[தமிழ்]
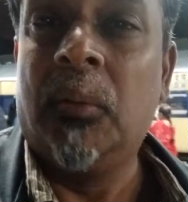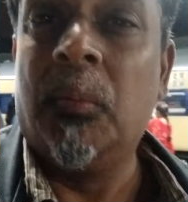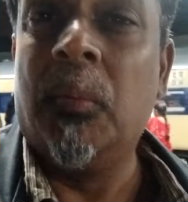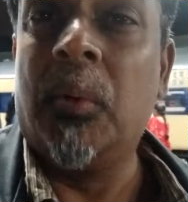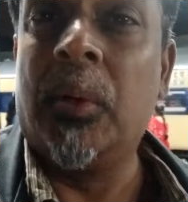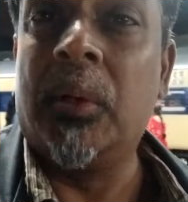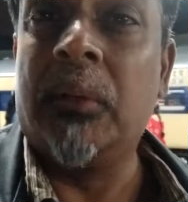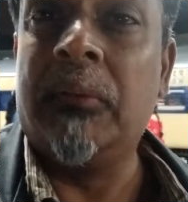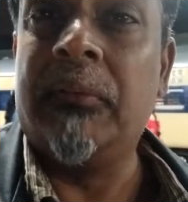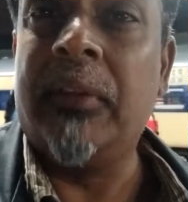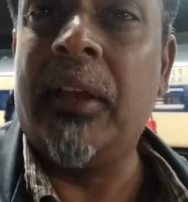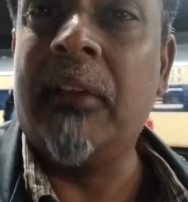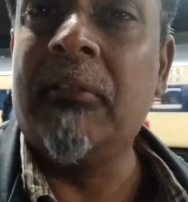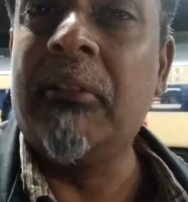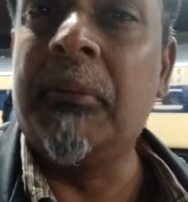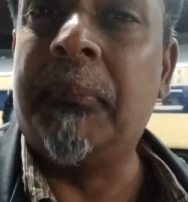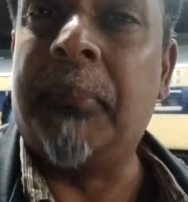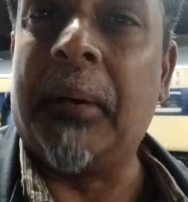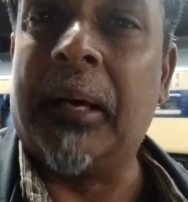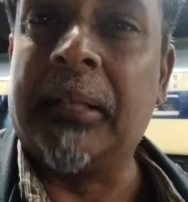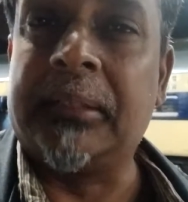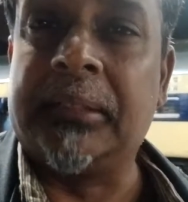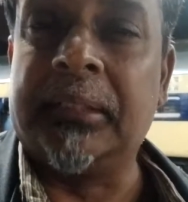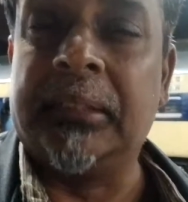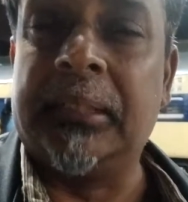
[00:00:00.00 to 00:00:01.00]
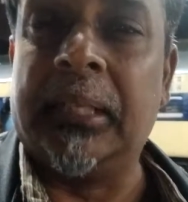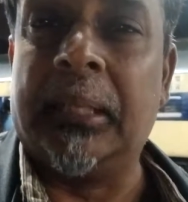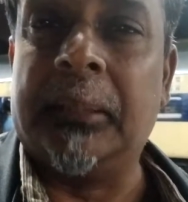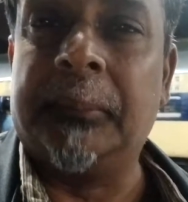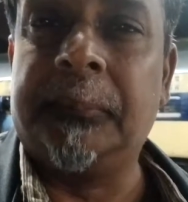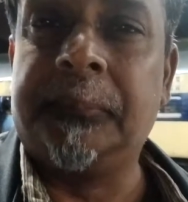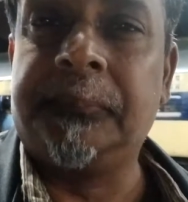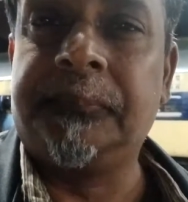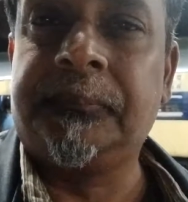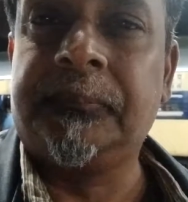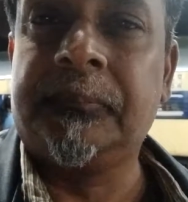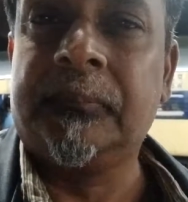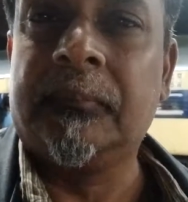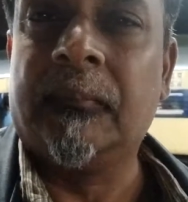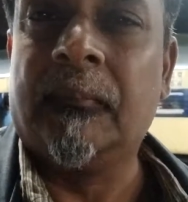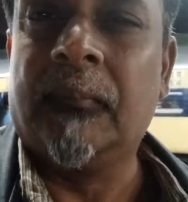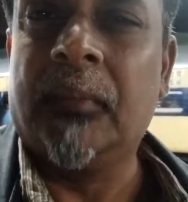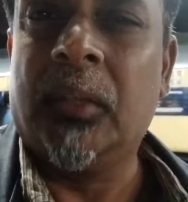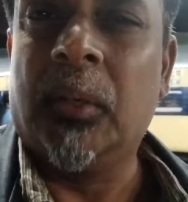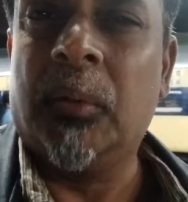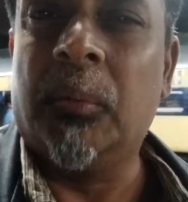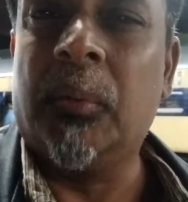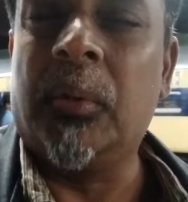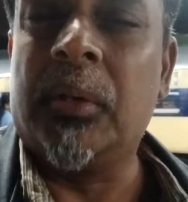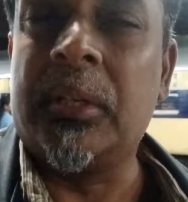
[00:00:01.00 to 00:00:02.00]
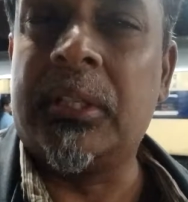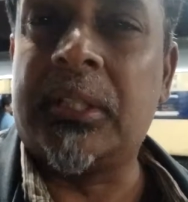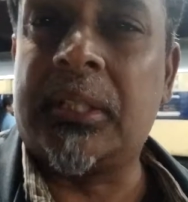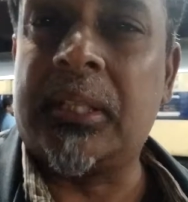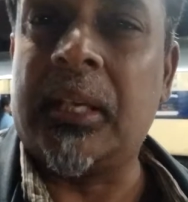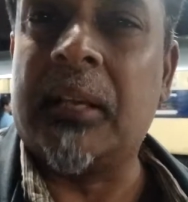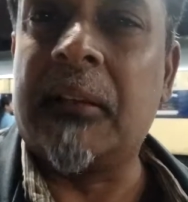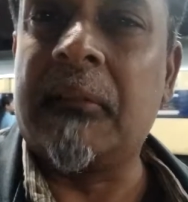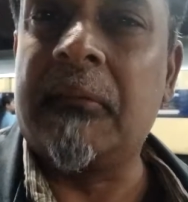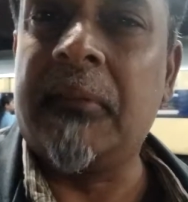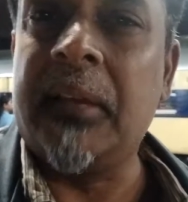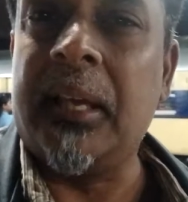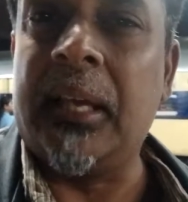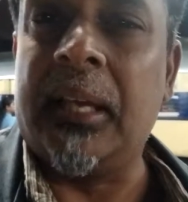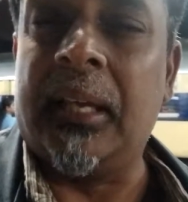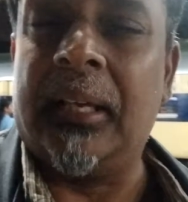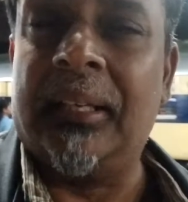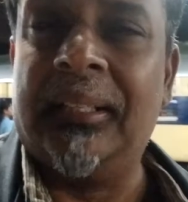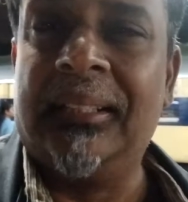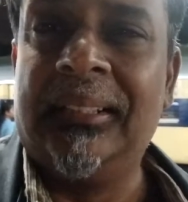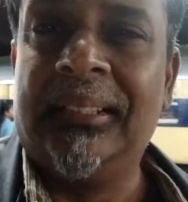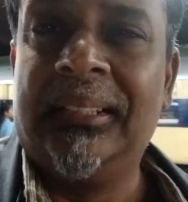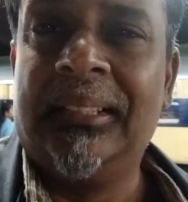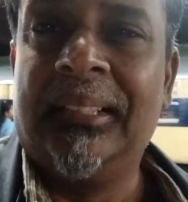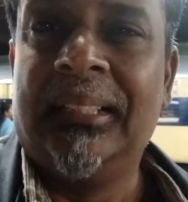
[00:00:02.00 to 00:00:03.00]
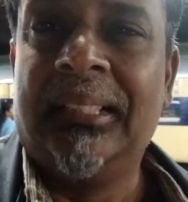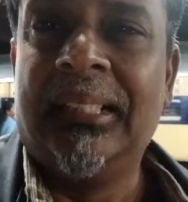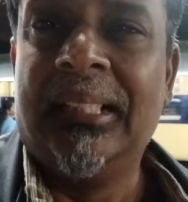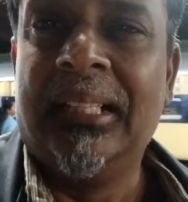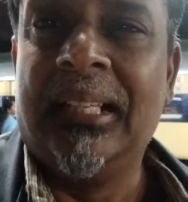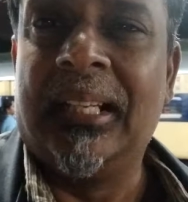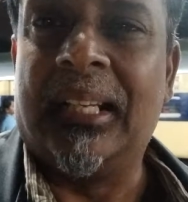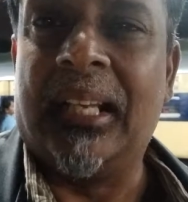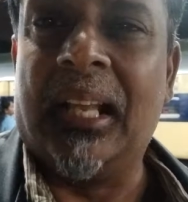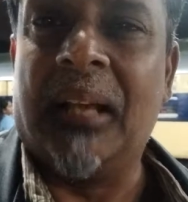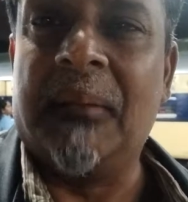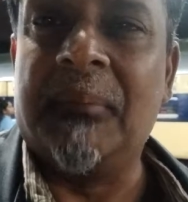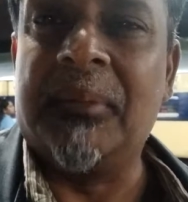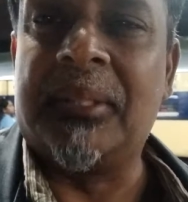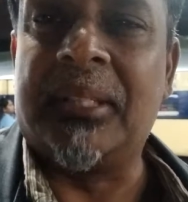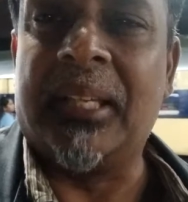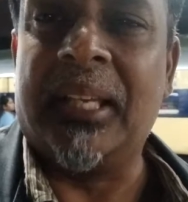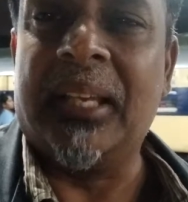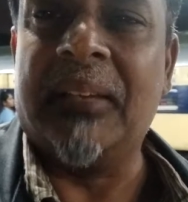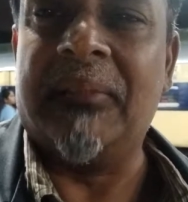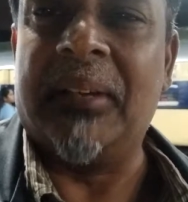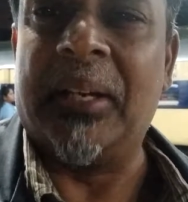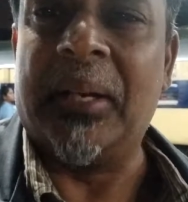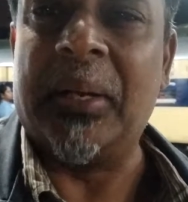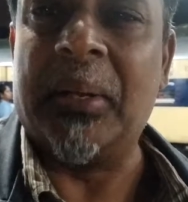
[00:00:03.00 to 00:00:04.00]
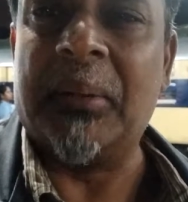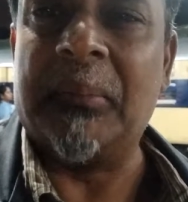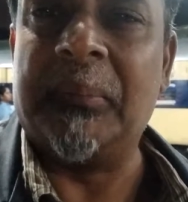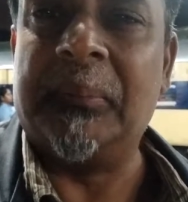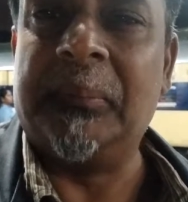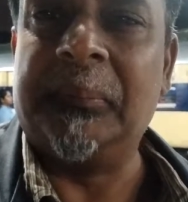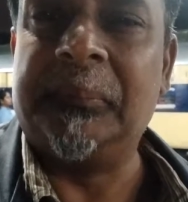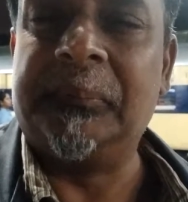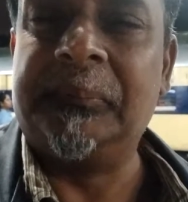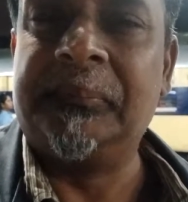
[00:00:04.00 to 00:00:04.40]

ஒரு வேவு பார்த்துதல் ஒரு சர்வே நாம் செய்ய வேண்டும்